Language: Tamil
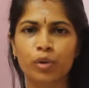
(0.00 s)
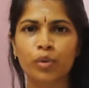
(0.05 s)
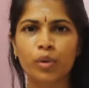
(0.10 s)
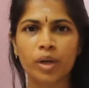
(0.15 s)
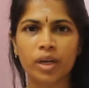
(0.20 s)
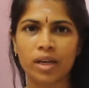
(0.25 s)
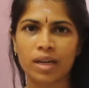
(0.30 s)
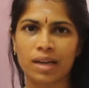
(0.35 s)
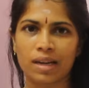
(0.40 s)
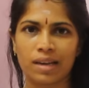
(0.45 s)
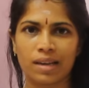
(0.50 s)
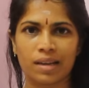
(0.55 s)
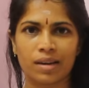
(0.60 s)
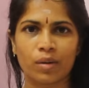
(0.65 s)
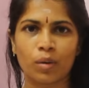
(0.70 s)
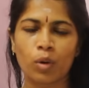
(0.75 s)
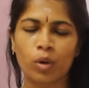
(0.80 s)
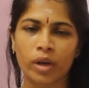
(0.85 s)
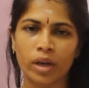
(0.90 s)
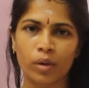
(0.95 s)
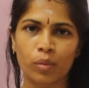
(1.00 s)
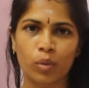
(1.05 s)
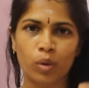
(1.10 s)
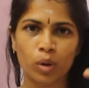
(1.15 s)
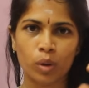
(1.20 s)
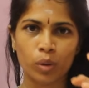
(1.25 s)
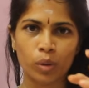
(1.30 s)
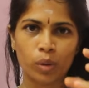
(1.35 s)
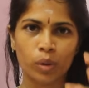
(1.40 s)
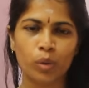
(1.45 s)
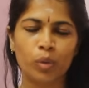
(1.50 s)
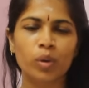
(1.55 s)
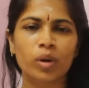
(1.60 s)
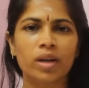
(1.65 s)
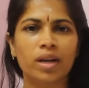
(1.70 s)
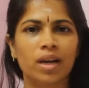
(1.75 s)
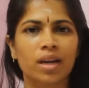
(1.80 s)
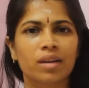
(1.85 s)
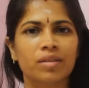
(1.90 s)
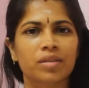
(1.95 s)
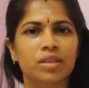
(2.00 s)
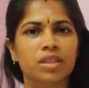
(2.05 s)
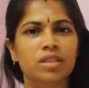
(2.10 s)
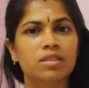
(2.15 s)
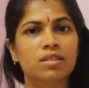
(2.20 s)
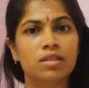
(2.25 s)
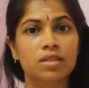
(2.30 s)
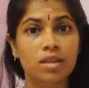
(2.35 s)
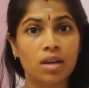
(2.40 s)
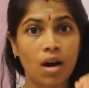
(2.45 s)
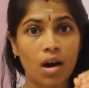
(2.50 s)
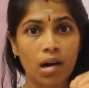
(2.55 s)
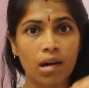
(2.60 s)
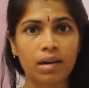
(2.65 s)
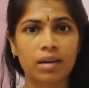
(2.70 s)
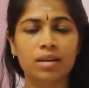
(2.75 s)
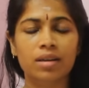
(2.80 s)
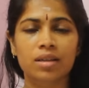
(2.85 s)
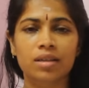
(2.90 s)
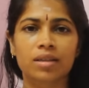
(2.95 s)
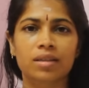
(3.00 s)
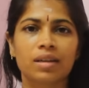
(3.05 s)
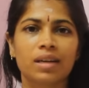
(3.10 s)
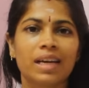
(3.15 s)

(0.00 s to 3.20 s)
யூரின் கலர் ஓகே உங்களோட யூரின் கலர் வந்துட்டு டார்க்